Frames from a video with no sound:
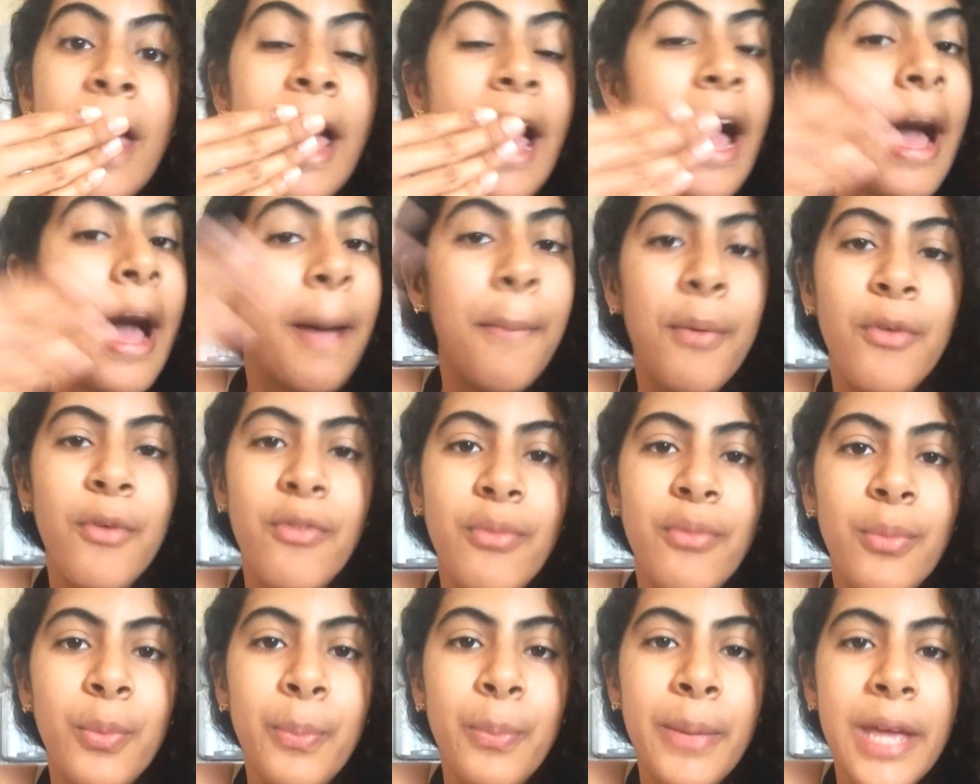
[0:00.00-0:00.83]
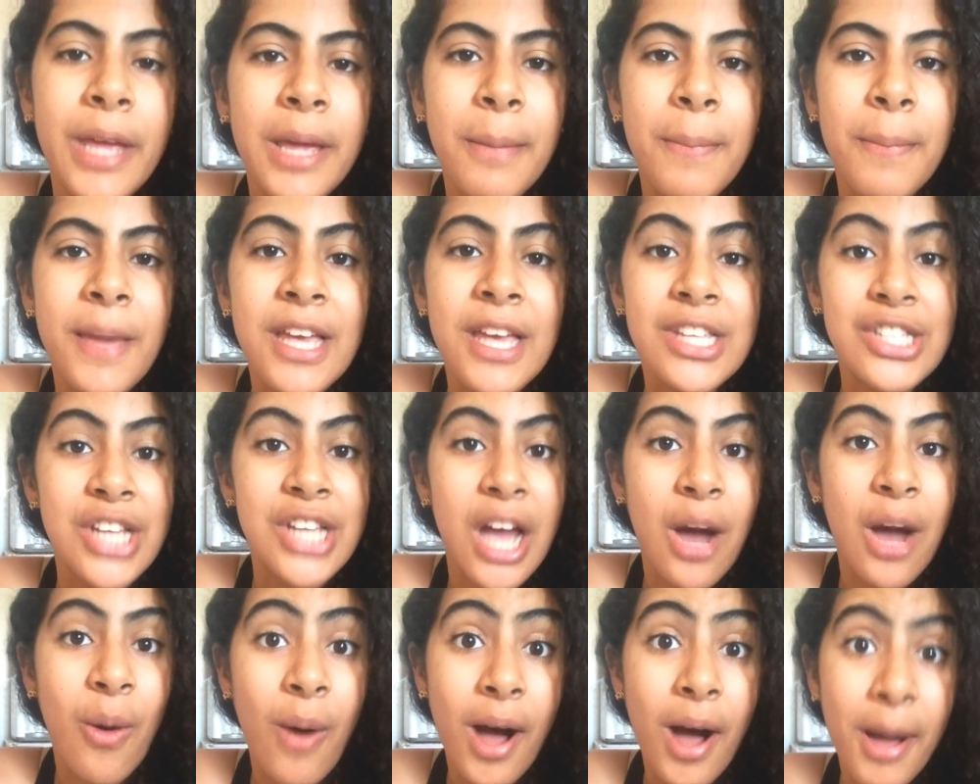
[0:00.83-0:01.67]
Amo, um big
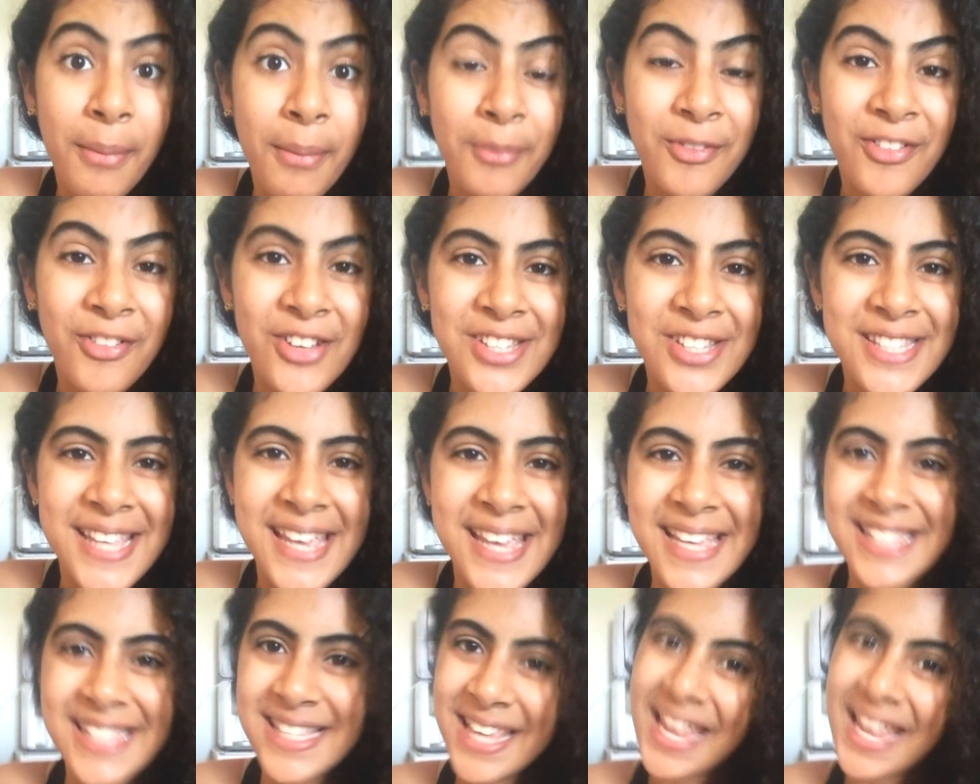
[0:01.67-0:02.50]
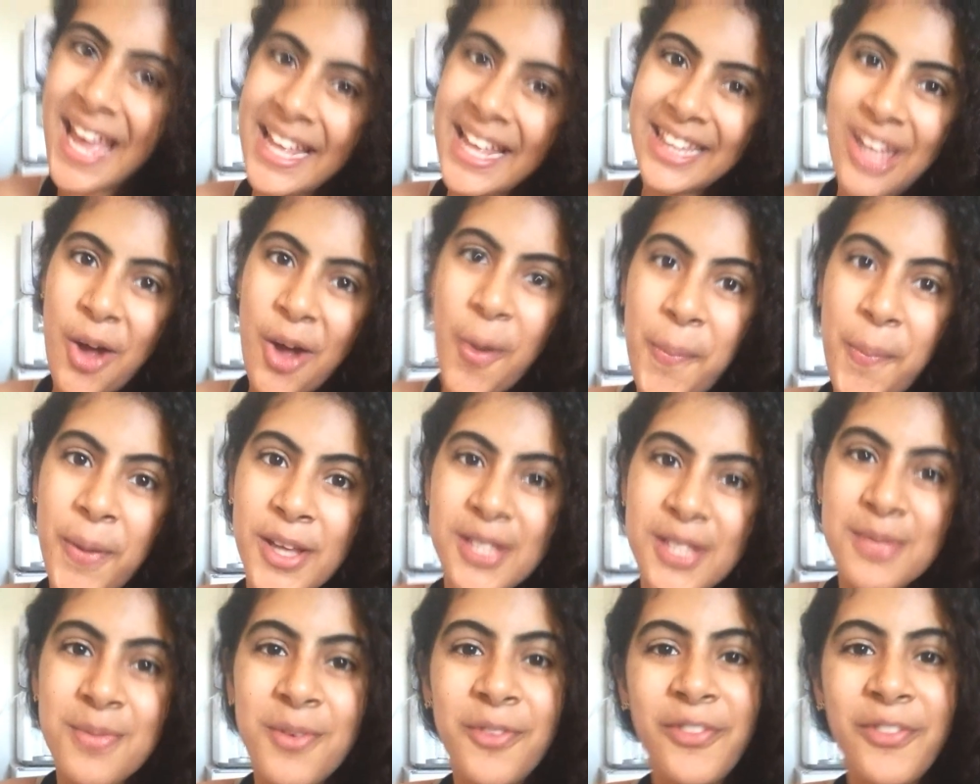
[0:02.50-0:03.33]
beijão, amo vocês e até o
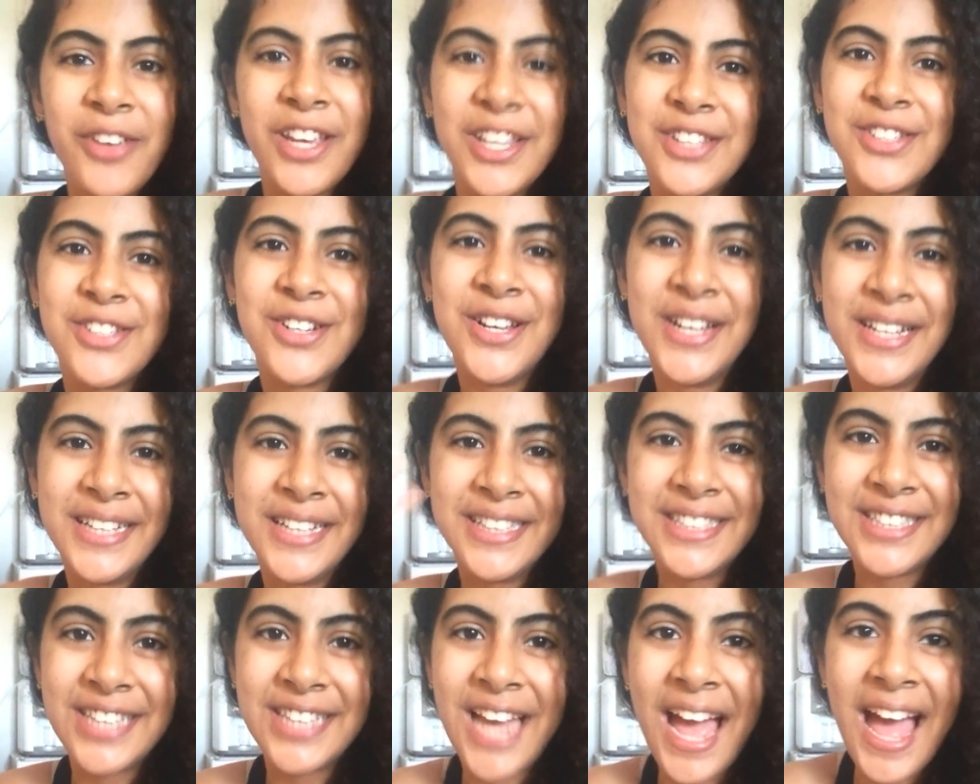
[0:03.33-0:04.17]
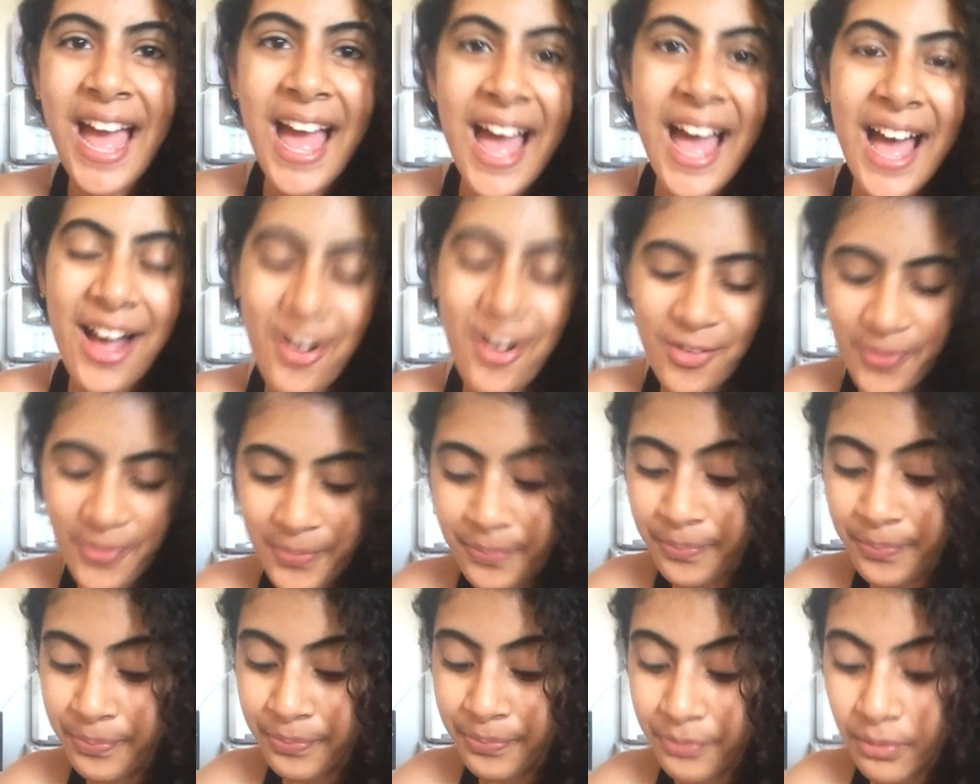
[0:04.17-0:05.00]
próximo vídeo.
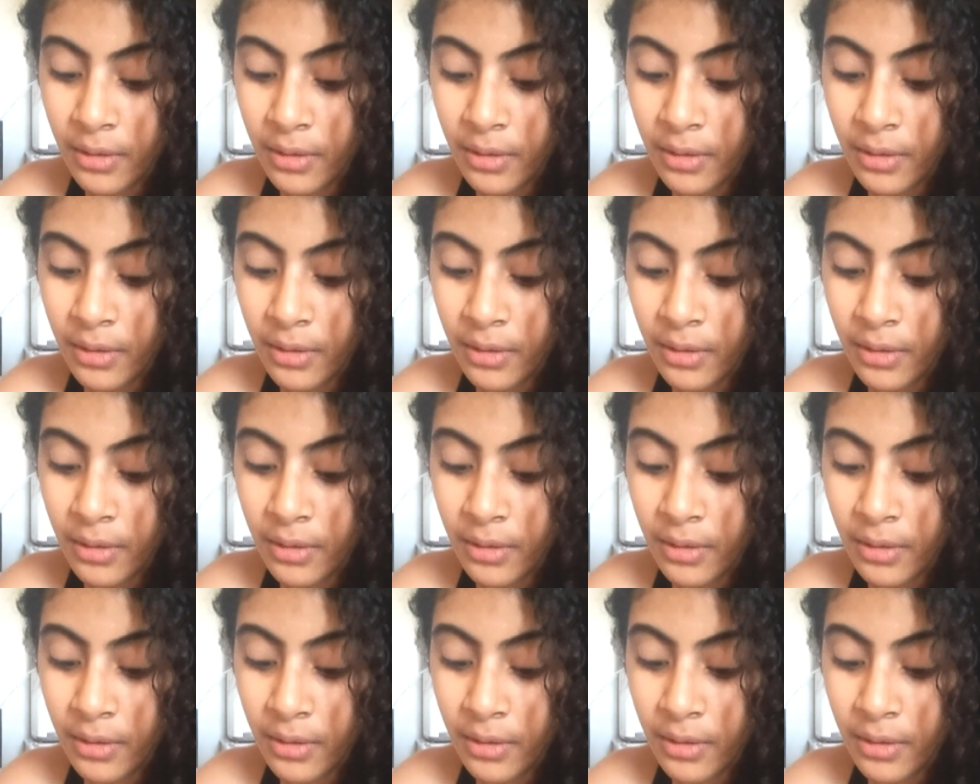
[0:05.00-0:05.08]
Tchau!